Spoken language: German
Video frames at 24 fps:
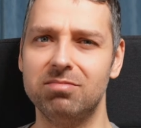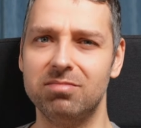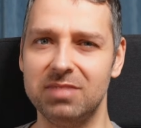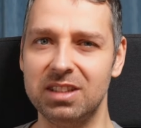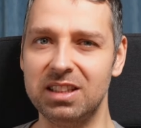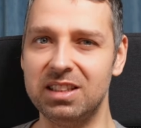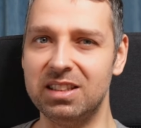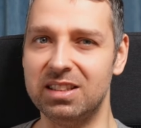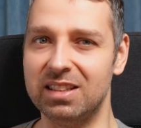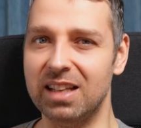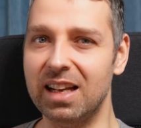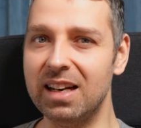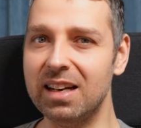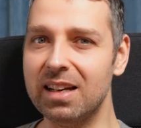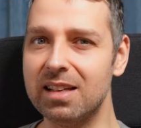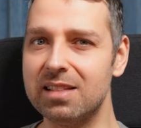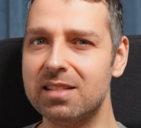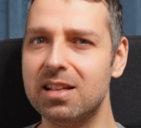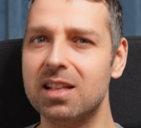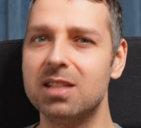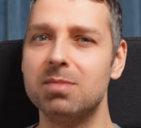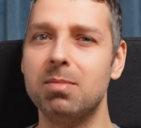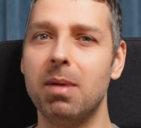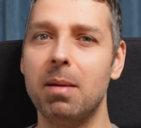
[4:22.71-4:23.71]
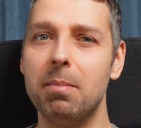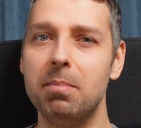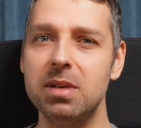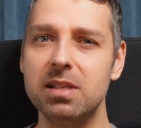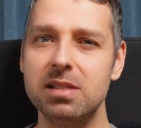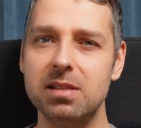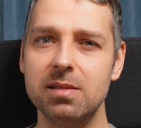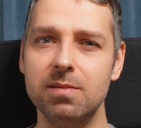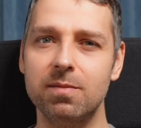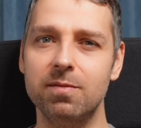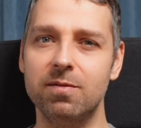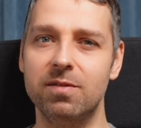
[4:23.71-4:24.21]
ich nenne das jetzt mal ein
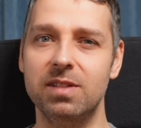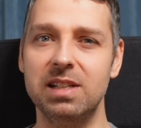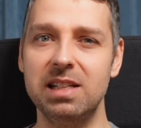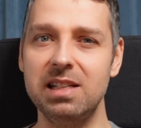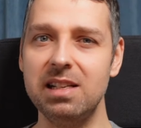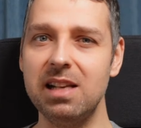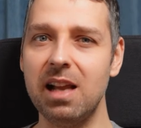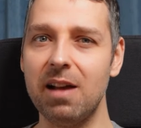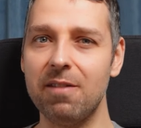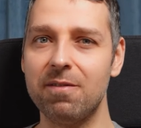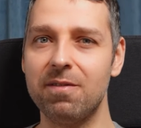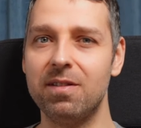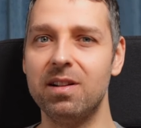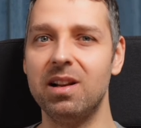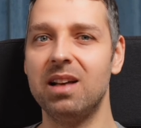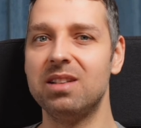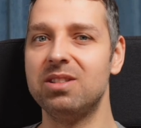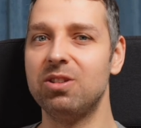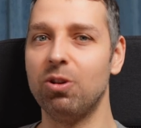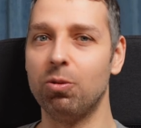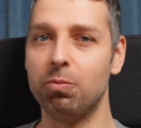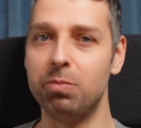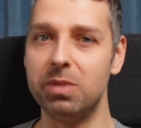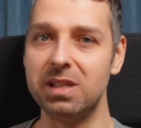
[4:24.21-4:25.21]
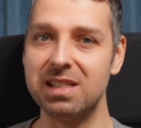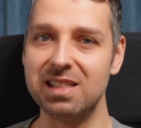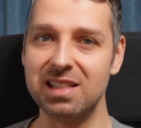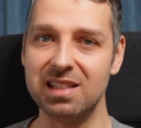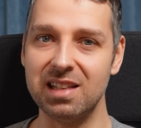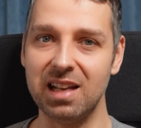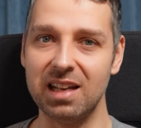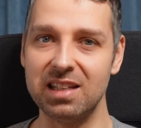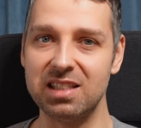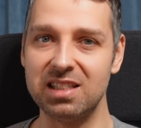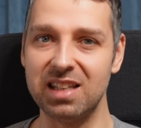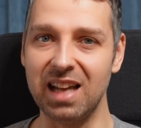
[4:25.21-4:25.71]
bisschen wilder, vielleicht auch ein bisschen
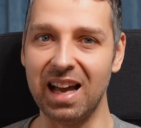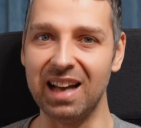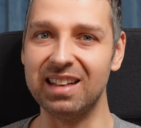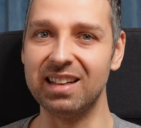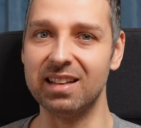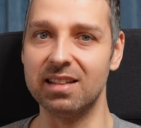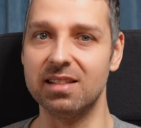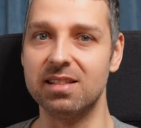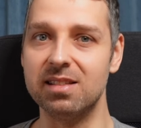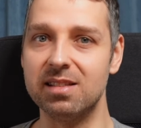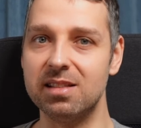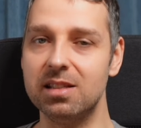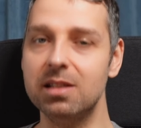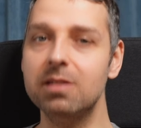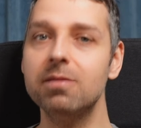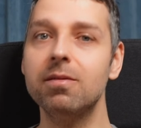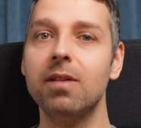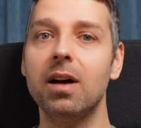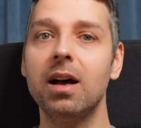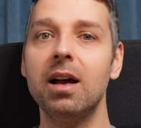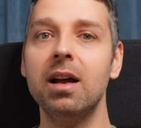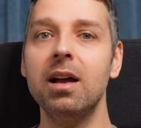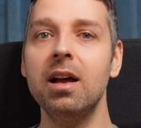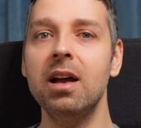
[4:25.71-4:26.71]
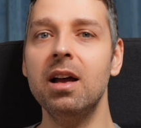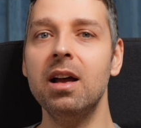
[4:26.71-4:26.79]
leicht aggressiver,